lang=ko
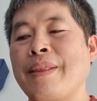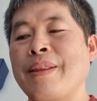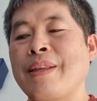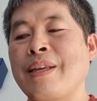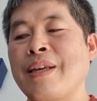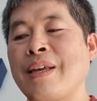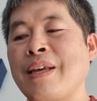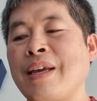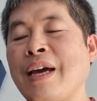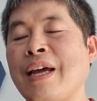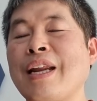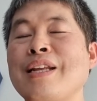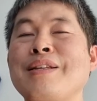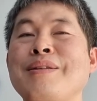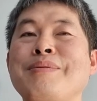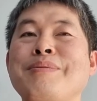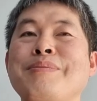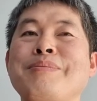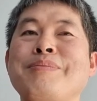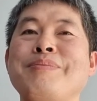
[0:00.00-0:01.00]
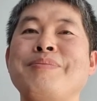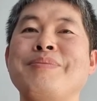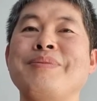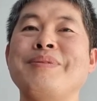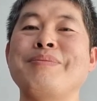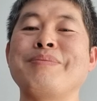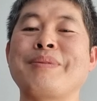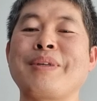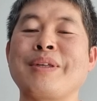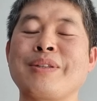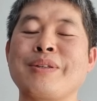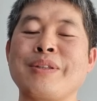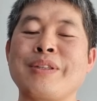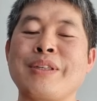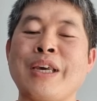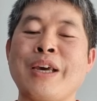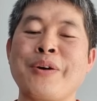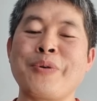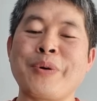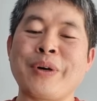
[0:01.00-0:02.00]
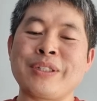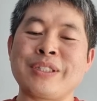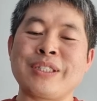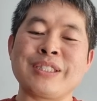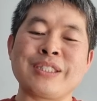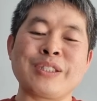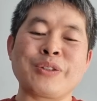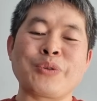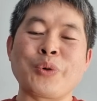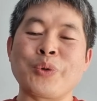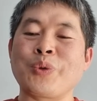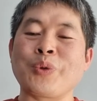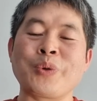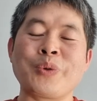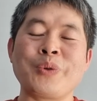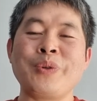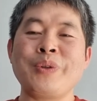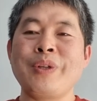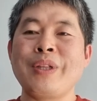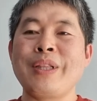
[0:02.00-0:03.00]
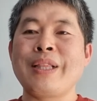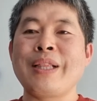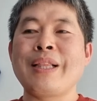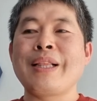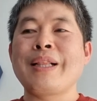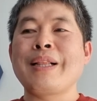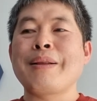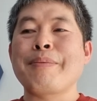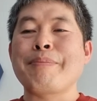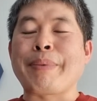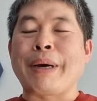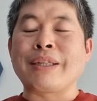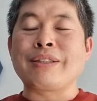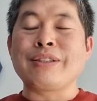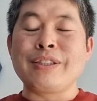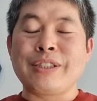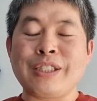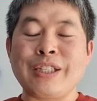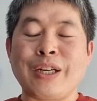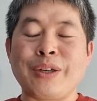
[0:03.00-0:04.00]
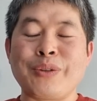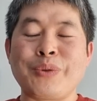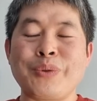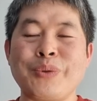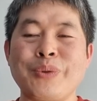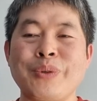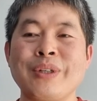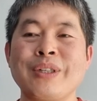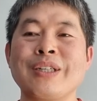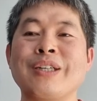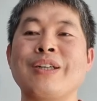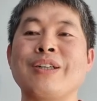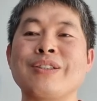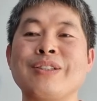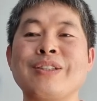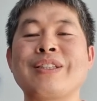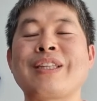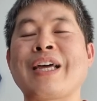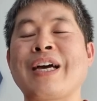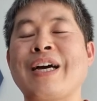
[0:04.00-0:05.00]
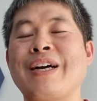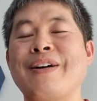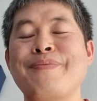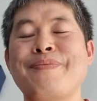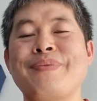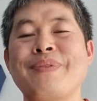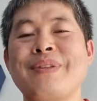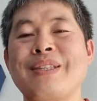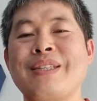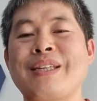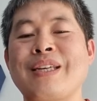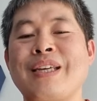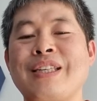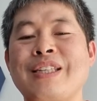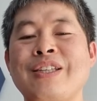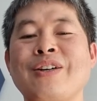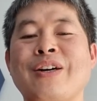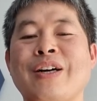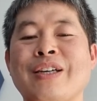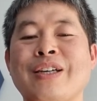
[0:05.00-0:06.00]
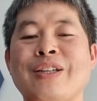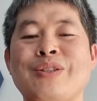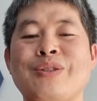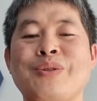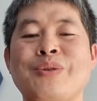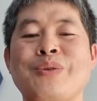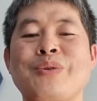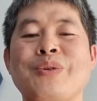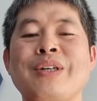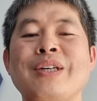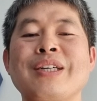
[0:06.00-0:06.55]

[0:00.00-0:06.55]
이제 하나님께서 예고하신 그 고통을 받을지라도 그것을 다 이제 이어가겠죠.